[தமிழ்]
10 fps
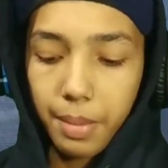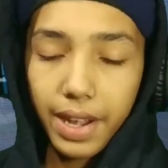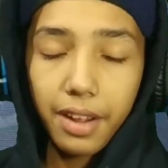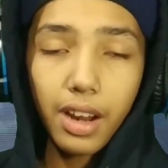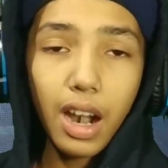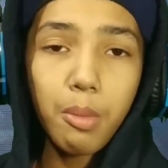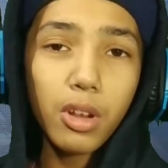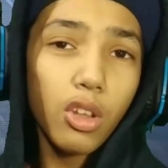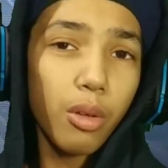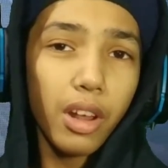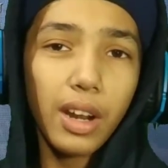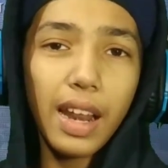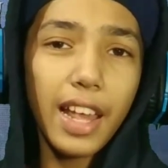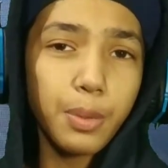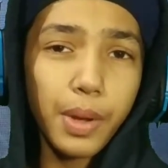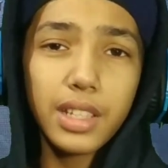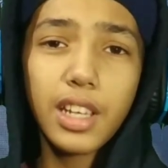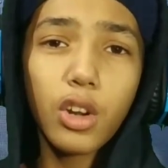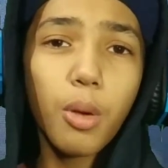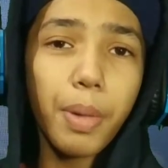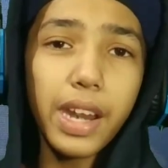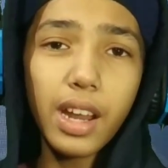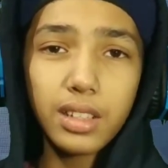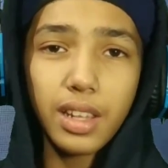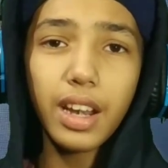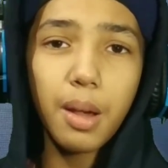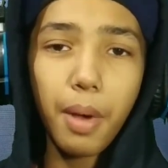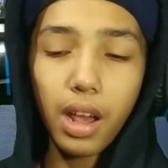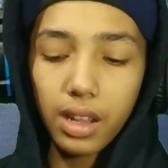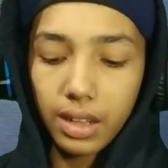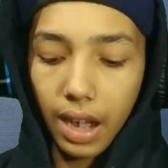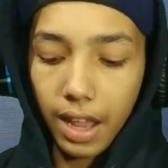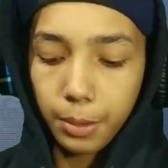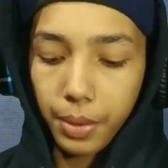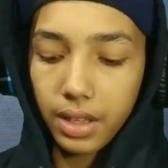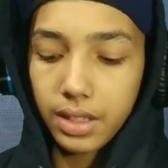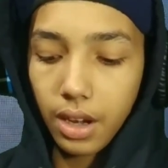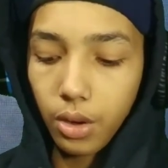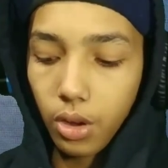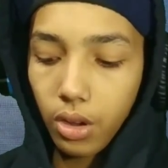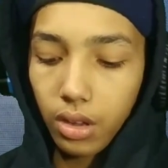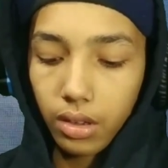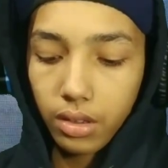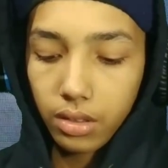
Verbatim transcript: எம்ஐடி ஆடும்போது ஒரு நல்ல எக்ஸ்பீரியன்ஸா இருக்கும் பெரிய ஸ்கிரீன்ல பாக்குறது நல்ல எக்ஸ்பீரியன்ஸா இருக்கும்